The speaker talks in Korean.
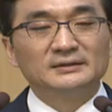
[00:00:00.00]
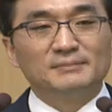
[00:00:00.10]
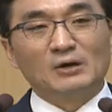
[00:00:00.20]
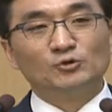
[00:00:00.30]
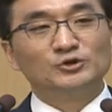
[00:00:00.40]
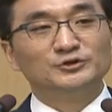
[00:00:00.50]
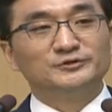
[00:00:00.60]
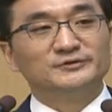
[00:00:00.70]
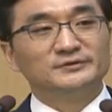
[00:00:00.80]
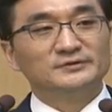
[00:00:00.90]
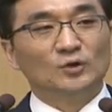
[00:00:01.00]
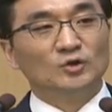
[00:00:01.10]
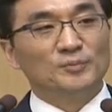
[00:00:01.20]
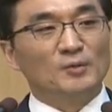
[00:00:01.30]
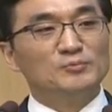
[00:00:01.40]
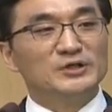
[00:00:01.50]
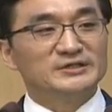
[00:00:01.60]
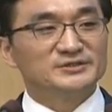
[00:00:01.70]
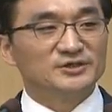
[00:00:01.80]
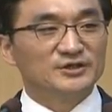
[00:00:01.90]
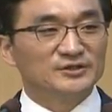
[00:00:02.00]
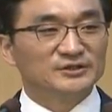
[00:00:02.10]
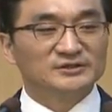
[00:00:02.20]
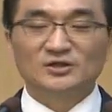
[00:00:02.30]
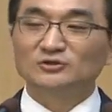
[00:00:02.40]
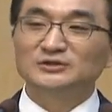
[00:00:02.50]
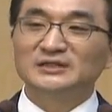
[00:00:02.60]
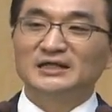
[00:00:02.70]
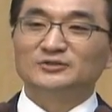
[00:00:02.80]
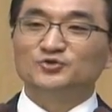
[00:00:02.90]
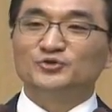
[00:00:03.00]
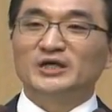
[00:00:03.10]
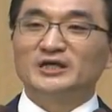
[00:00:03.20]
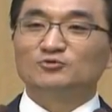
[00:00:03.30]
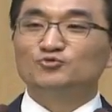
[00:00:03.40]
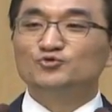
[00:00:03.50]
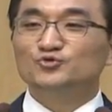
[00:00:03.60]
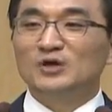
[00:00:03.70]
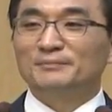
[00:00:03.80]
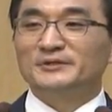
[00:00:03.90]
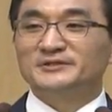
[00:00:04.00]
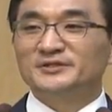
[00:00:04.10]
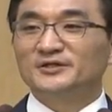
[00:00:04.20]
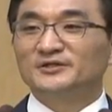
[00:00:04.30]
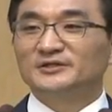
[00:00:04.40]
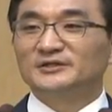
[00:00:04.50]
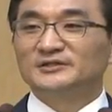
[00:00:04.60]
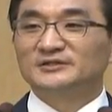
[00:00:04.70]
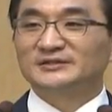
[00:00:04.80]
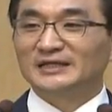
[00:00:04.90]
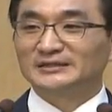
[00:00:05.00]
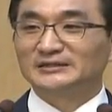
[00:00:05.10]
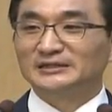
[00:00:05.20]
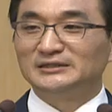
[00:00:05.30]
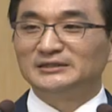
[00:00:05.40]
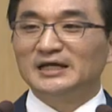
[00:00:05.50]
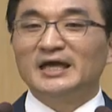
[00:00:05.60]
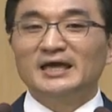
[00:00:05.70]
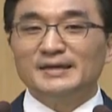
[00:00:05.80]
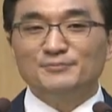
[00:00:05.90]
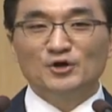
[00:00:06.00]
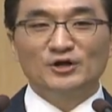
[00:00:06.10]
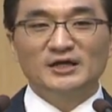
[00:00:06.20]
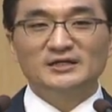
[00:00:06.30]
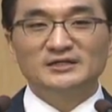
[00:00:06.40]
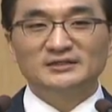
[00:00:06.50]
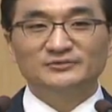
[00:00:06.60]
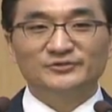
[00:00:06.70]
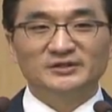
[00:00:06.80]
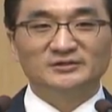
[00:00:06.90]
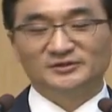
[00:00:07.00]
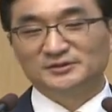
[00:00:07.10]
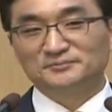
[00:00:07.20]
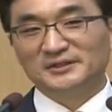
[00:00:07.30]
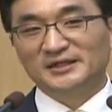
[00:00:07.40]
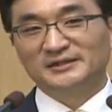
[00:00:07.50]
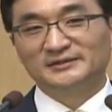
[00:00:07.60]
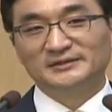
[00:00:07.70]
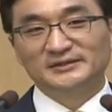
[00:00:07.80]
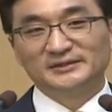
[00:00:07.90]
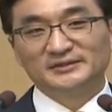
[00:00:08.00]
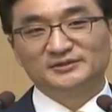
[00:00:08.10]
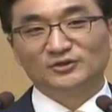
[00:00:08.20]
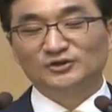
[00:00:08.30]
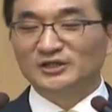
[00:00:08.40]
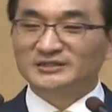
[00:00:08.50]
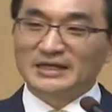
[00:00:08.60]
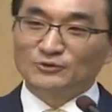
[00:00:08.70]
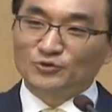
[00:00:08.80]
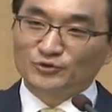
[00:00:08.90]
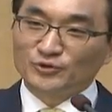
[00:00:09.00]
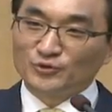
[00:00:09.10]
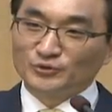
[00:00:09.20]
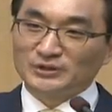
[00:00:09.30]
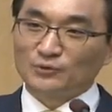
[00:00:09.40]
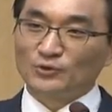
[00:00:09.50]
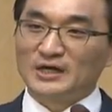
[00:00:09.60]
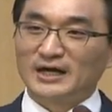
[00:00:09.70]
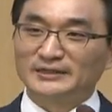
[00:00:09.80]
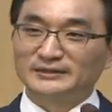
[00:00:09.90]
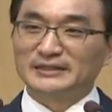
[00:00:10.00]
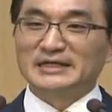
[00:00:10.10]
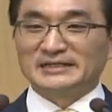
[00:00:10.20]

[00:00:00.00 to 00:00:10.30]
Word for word: 바울은 오늘 본문에서 성난 유대의 군중 앞에서 자신을 해명할 기회를 얻습니다. 성전에서 안토니오 요새로 올라가는